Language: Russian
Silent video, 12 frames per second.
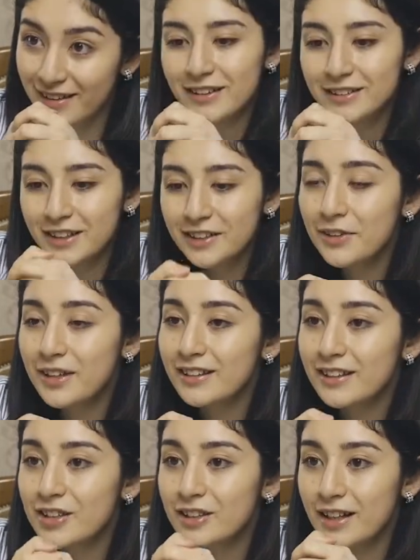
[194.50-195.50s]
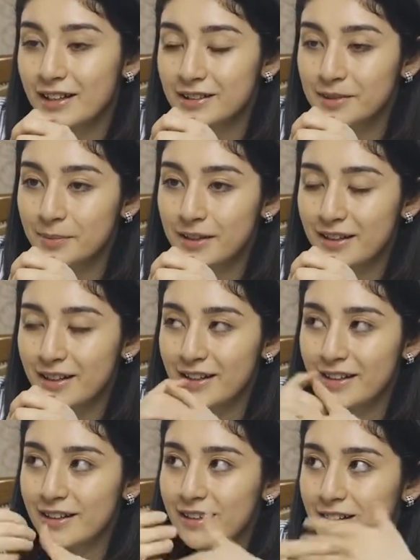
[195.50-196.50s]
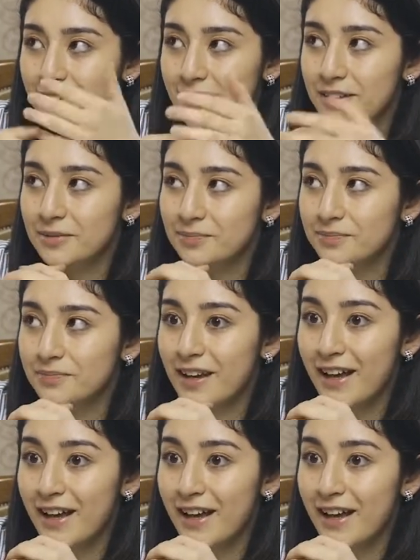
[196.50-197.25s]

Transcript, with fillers: С этого и начиналась моя эта,